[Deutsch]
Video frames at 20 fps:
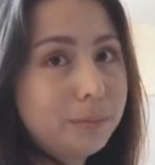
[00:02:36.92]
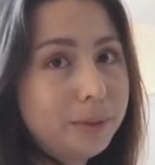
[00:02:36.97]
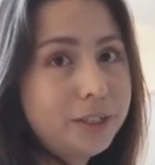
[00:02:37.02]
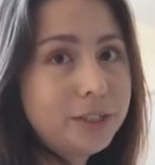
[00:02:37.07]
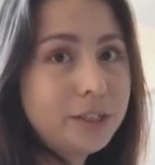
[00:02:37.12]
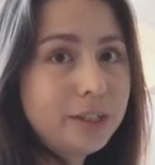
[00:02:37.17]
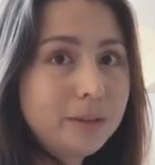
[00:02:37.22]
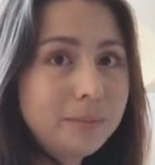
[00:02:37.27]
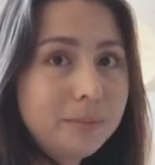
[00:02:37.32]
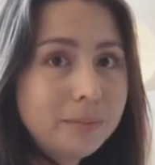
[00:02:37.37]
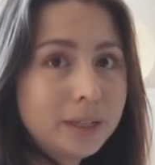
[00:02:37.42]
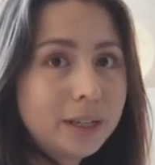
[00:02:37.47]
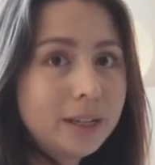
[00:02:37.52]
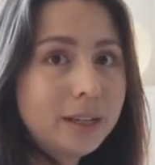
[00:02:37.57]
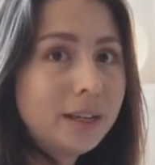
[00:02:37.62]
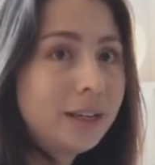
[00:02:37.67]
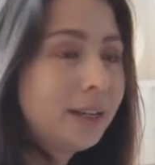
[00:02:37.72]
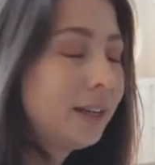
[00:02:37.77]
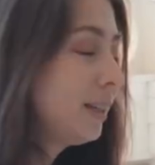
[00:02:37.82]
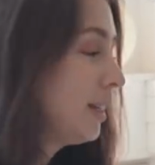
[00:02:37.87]
Bildschirm.
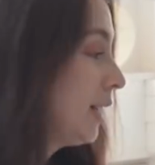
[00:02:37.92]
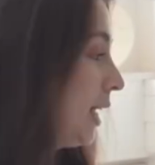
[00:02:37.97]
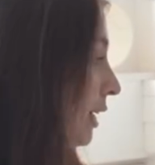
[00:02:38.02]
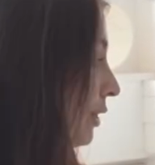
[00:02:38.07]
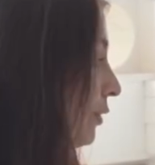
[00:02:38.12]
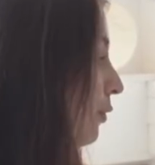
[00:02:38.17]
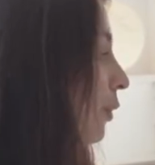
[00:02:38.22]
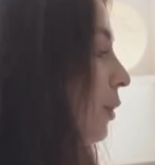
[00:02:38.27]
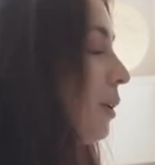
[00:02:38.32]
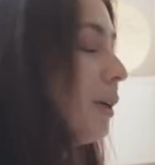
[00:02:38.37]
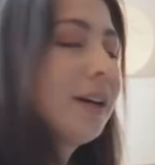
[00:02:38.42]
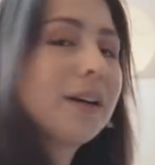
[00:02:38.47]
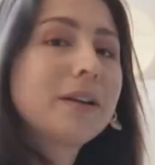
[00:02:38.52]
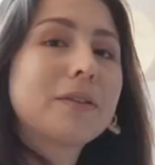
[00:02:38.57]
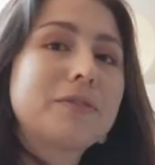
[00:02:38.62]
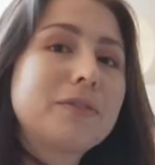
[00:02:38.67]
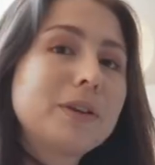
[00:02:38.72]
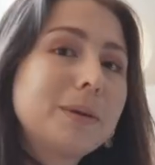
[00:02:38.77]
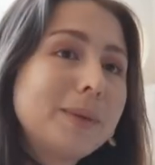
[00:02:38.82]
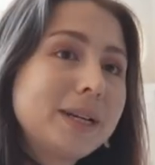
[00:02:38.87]
Der ist von der
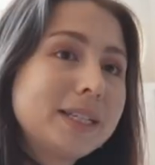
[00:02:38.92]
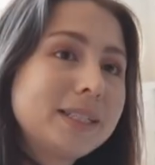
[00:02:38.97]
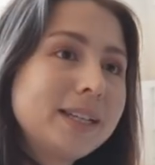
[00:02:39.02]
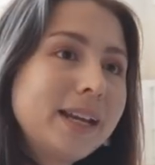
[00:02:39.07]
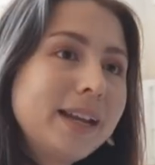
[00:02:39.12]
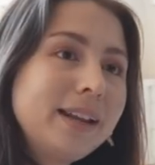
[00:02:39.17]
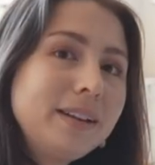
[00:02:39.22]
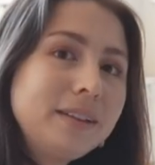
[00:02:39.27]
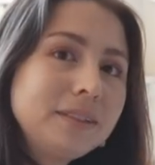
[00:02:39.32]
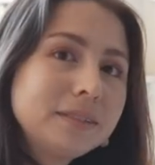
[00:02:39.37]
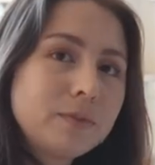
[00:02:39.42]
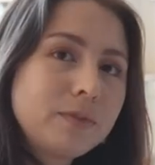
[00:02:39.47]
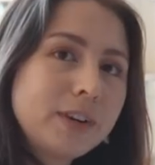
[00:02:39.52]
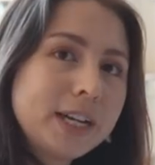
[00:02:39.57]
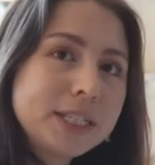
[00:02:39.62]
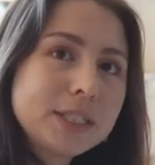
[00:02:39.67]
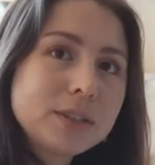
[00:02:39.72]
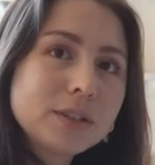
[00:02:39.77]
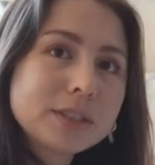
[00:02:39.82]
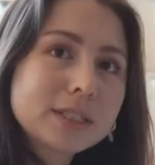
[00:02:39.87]
Firma Dell. Ich
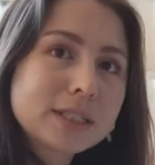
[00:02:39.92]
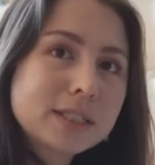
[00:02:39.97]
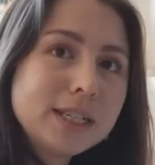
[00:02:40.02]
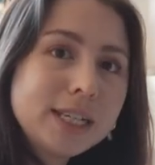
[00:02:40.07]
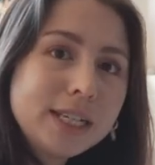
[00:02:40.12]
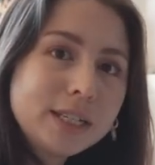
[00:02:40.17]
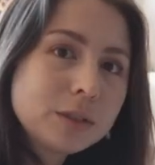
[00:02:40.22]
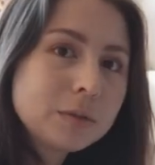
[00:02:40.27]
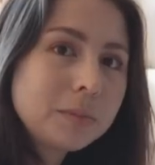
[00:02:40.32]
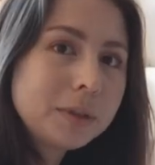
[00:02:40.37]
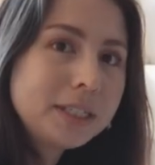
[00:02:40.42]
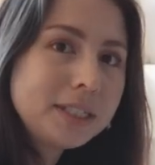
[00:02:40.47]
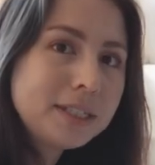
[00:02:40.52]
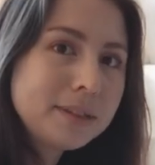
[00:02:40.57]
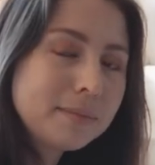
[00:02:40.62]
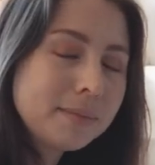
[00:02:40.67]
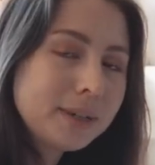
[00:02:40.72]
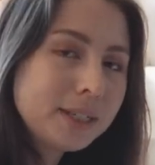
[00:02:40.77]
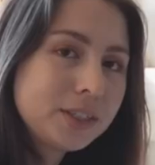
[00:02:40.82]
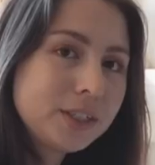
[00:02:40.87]
weiß sonst nichts über
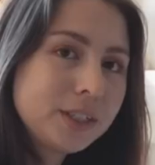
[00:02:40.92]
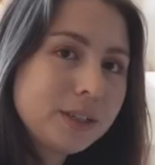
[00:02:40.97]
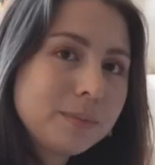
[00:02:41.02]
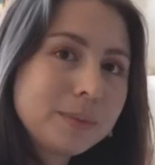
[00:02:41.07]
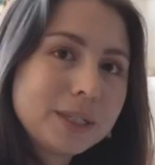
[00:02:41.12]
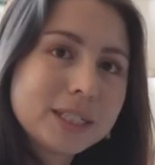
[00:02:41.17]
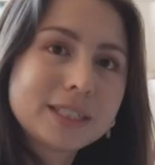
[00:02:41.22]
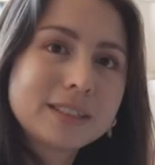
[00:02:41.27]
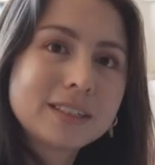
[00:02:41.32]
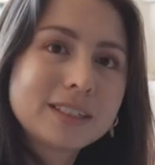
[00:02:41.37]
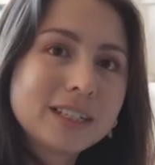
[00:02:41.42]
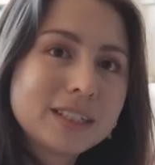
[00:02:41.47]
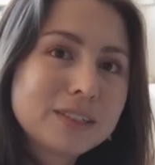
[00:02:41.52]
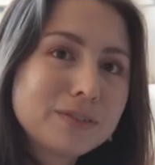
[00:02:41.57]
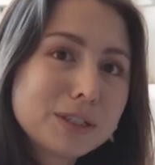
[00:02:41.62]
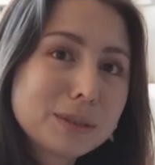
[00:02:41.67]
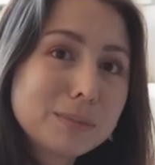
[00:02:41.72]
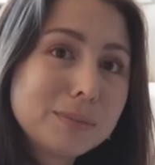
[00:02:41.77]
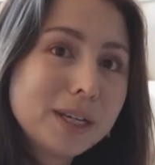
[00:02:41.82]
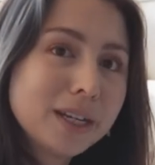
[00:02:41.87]
diesen Bildschirm. Das ist das,
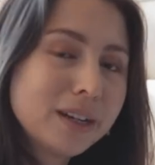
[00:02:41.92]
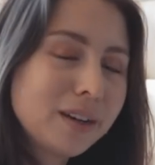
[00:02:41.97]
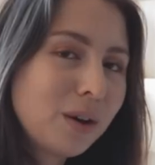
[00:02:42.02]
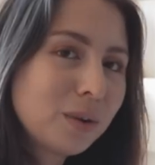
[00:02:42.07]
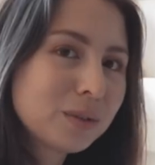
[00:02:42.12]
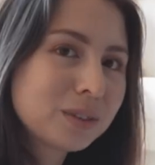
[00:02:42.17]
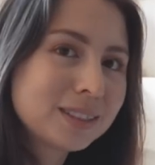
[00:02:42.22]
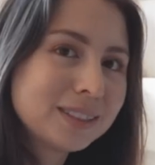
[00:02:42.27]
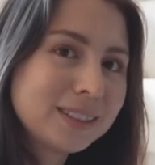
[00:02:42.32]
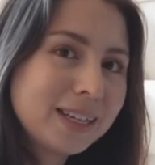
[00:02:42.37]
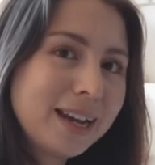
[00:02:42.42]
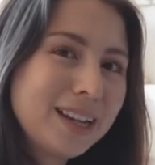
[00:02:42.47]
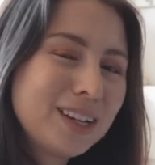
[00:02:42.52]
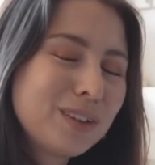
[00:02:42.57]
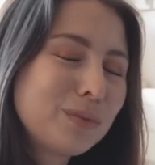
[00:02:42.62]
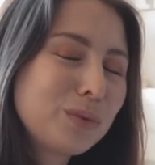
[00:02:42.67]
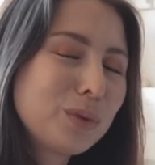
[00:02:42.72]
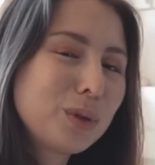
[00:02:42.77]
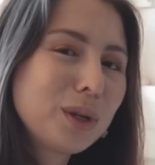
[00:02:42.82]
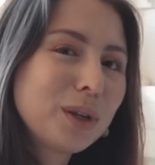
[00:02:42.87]
was mir ausgeteilt
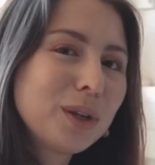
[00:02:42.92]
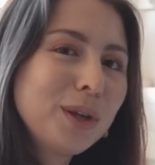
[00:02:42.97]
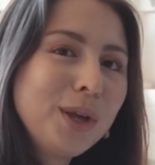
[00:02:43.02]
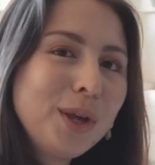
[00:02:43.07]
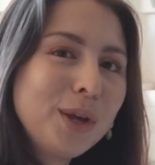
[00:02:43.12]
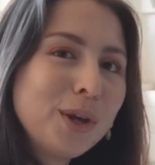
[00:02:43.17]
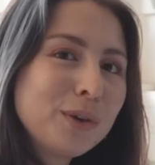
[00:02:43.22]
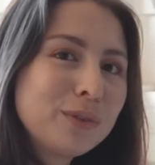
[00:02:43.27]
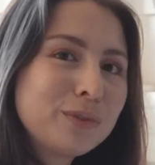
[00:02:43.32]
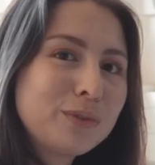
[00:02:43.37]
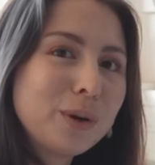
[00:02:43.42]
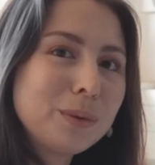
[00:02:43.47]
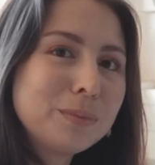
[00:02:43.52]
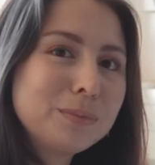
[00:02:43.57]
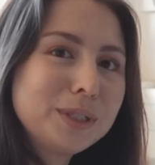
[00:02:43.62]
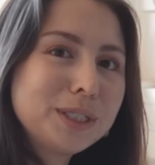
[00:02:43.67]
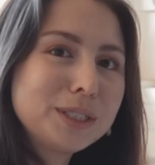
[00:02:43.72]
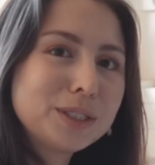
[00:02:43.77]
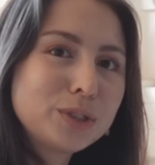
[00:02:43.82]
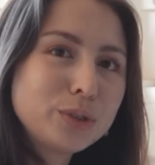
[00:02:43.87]
wurde vom
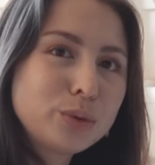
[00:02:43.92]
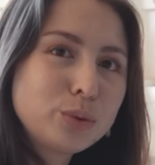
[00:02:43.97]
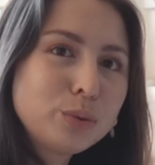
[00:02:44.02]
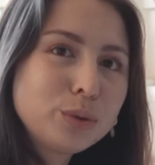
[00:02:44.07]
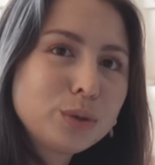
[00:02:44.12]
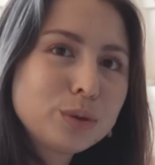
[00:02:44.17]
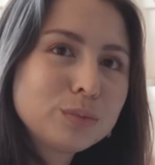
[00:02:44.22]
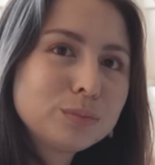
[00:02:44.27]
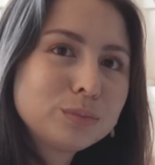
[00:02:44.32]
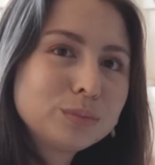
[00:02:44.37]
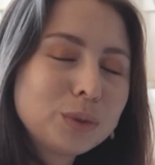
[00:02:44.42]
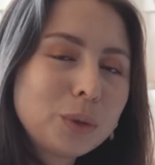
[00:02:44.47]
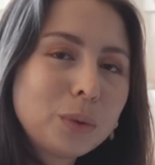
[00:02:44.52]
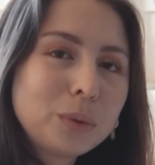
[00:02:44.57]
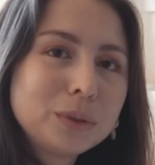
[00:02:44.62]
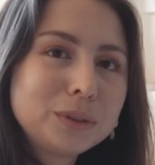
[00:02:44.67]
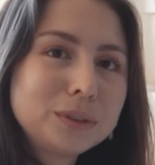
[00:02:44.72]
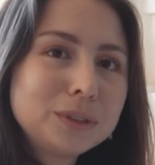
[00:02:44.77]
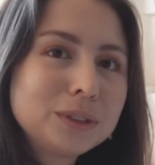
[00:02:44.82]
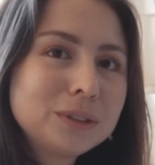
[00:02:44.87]
Institut.
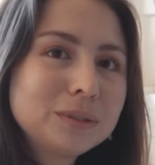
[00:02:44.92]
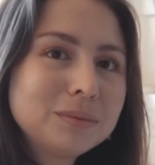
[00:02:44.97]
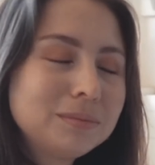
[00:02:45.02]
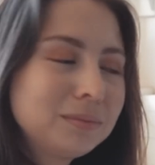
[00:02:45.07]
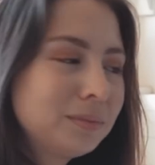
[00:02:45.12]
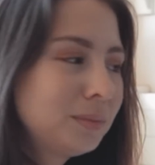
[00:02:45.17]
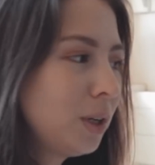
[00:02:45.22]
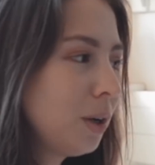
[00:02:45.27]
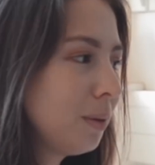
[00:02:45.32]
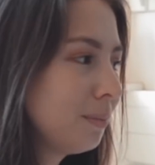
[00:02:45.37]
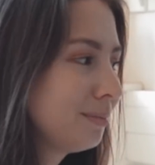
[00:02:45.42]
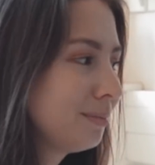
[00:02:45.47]
Und ja,